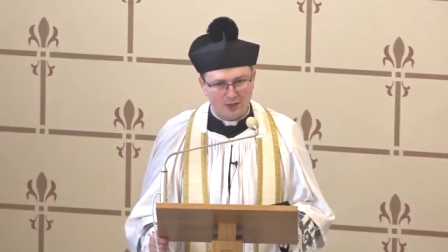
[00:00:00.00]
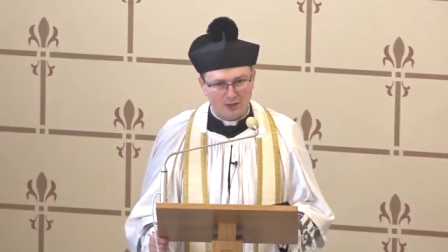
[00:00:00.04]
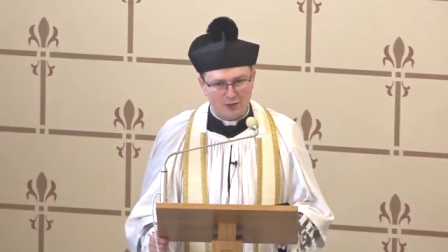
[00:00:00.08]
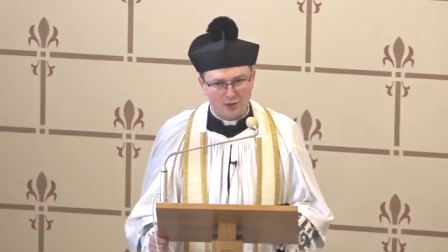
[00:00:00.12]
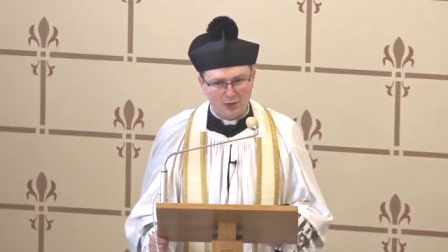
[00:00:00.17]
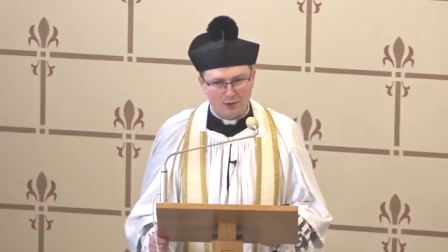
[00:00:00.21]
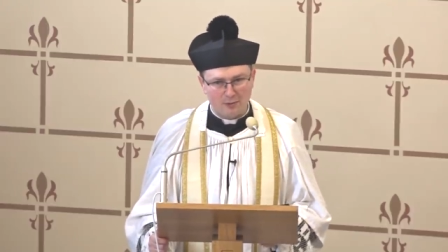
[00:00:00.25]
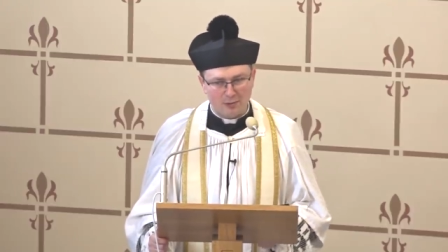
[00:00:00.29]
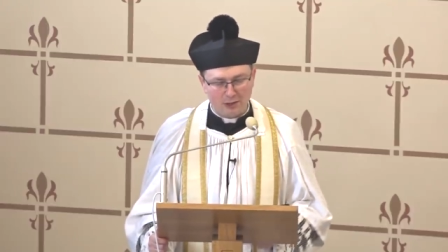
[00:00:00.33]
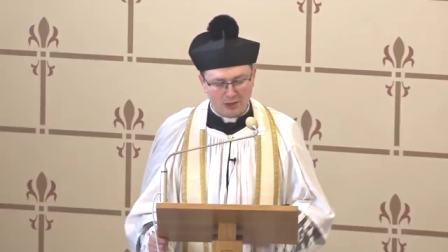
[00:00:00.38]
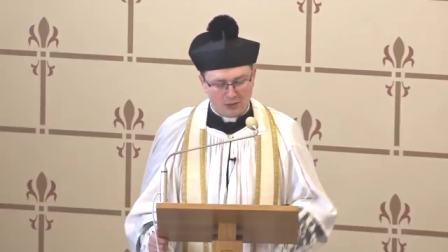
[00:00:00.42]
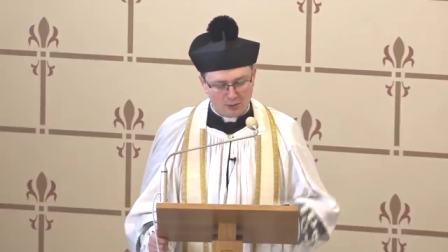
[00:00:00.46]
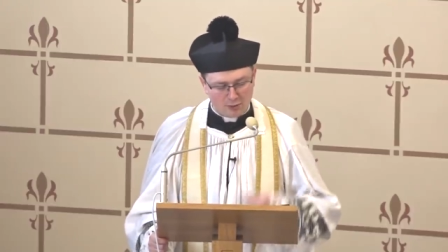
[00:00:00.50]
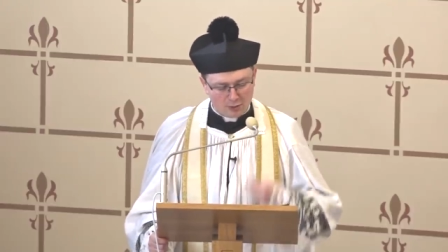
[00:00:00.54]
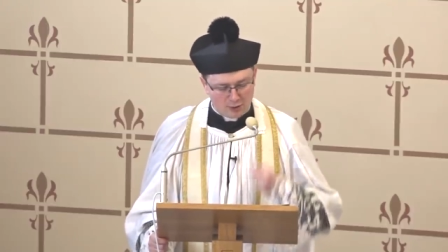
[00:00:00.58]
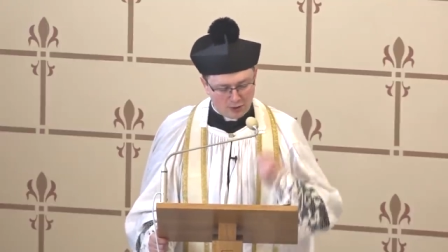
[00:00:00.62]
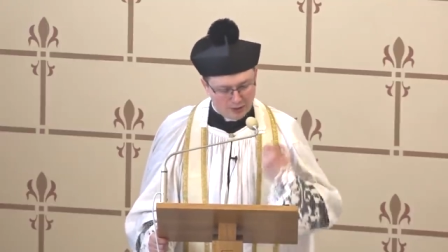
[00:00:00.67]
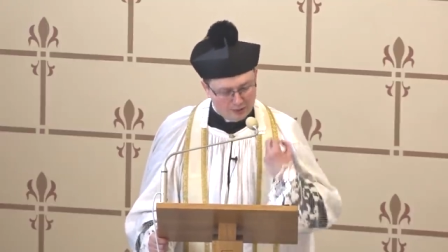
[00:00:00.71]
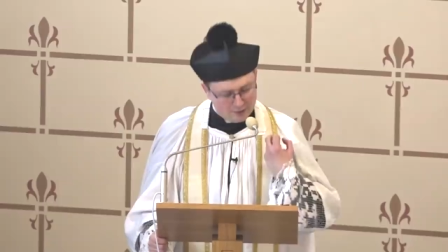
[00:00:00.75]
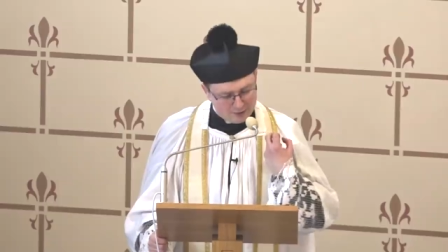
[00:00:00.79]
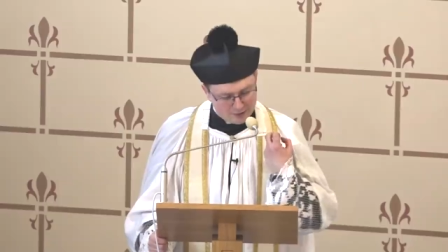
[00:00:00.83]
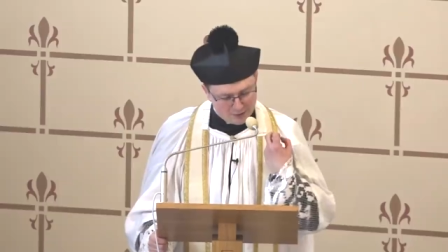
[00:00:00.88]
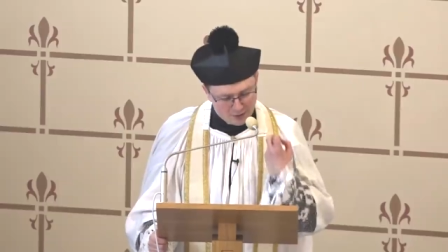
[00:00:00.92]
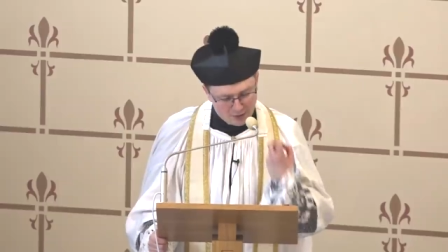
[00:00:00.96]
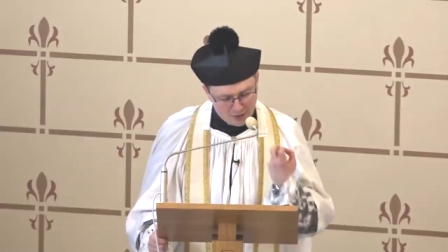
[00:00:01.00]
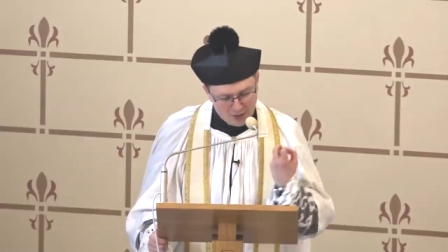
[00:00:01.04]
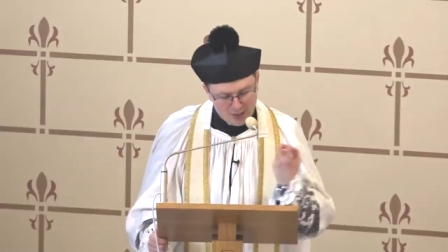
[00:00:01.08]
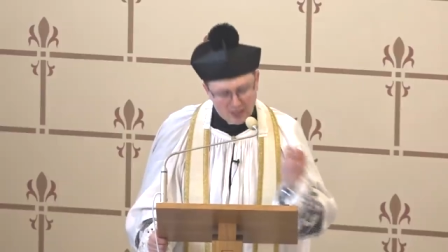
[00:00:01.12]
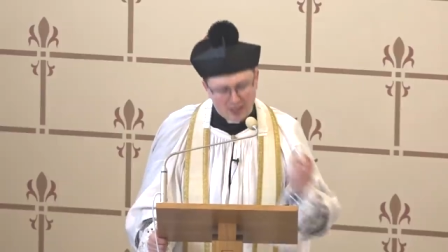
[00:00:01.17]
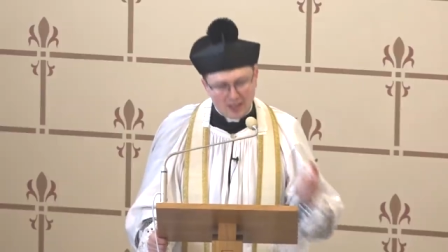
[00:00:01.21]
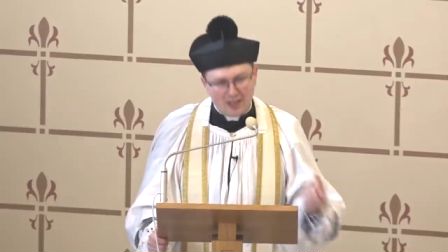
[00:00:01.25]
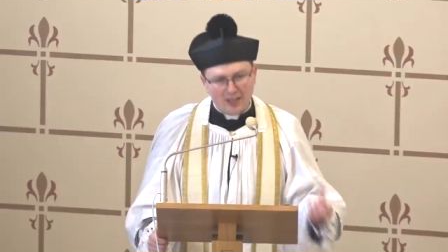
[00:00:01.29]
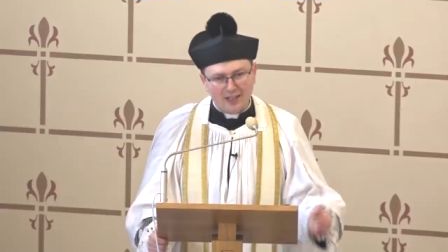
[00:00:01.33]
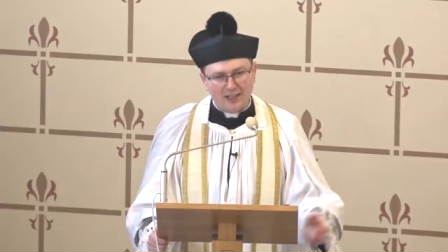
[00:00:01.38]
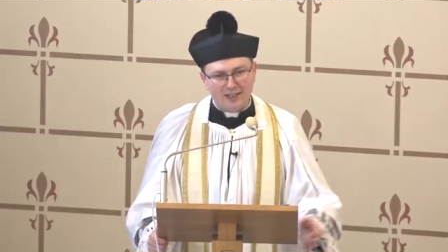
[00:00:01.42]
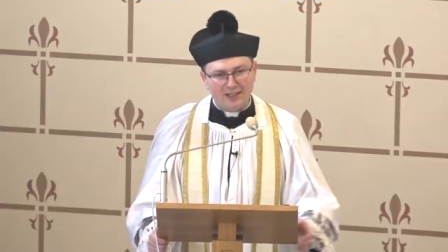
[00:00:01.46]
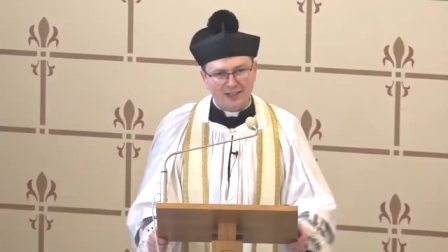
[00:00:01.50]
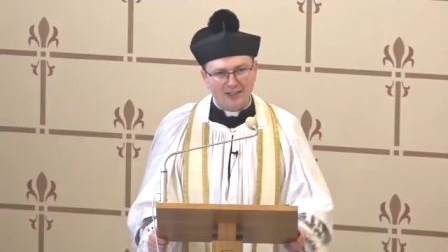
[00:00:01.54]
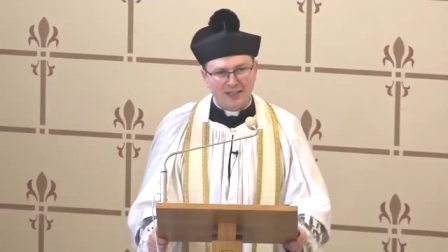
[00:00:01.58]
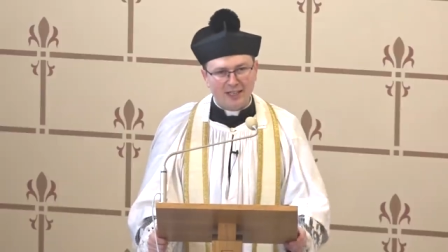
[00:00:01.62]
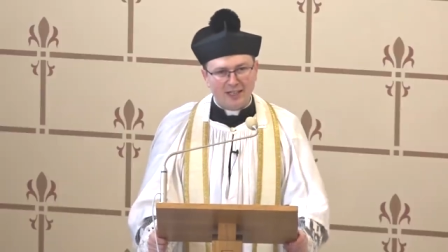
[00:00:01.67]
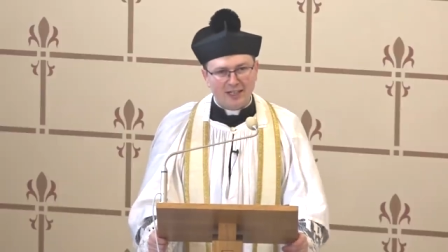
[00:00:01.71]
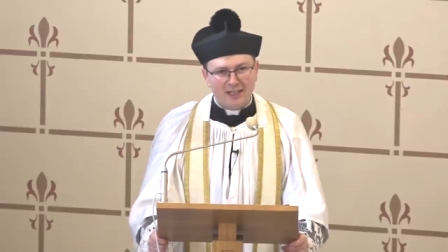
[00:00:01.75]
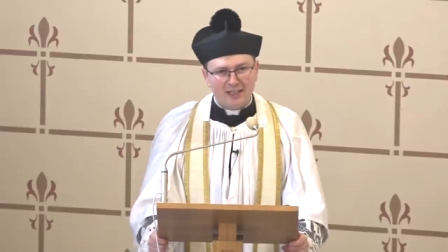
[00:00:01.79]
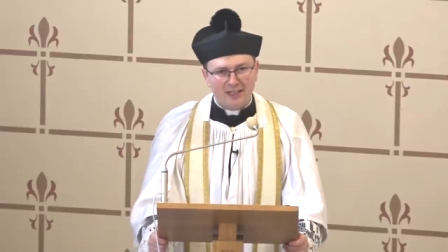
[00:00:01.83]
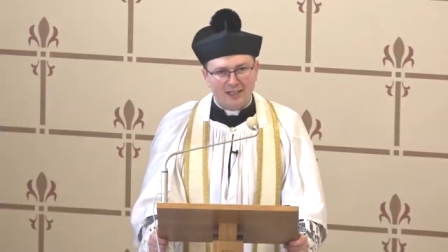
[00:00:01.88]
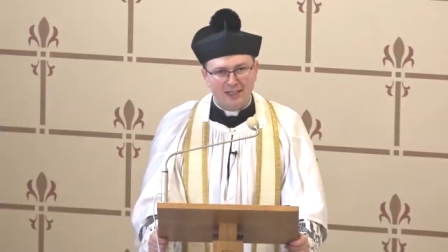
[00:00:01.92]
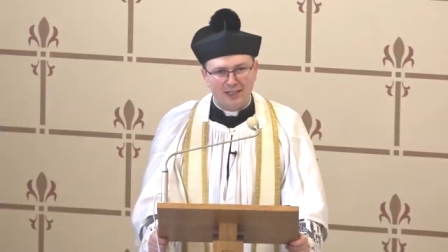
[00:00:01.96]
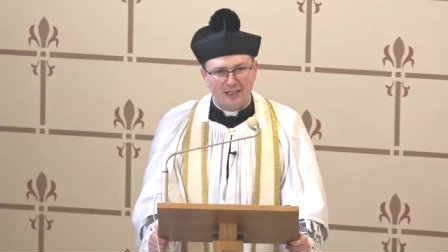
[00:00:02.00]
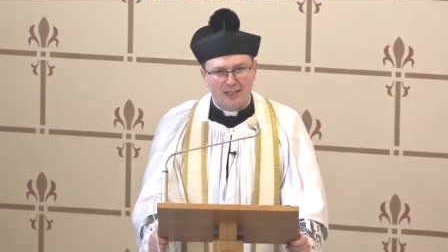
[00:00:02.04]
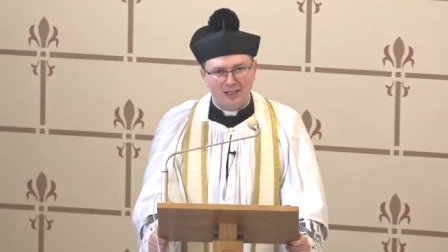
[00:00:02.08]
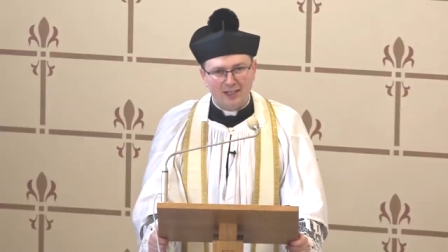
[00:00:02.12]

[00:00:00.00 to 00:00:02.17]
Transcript: że bardzo często nie